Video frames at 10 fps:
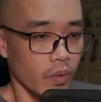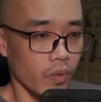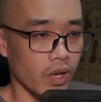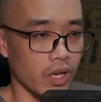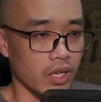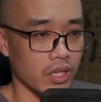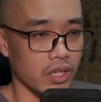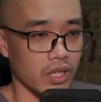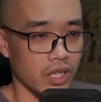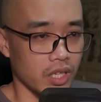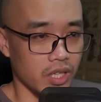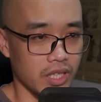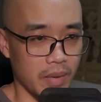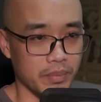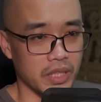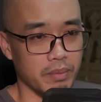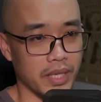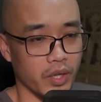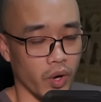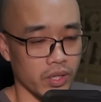Thanh niên tóc quăn thấy hai người Liễu
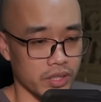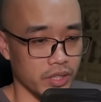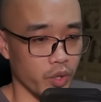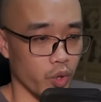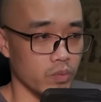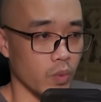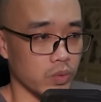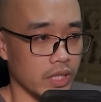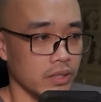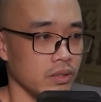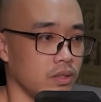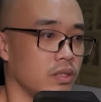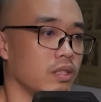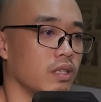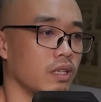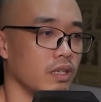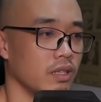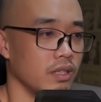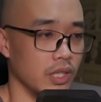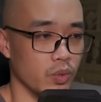Ngạn, thường tình hơi có chút ngơ ngác,
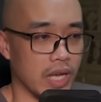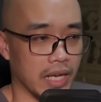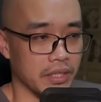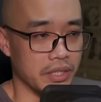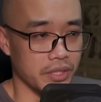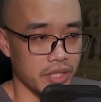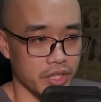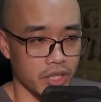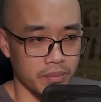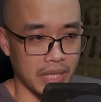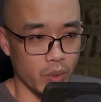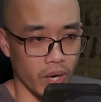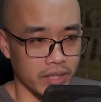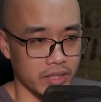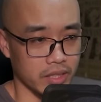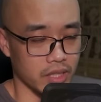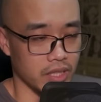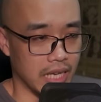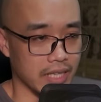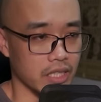gã lập tức dừng bước, chắn trước hai người
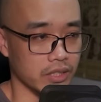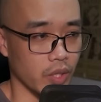rồi nói.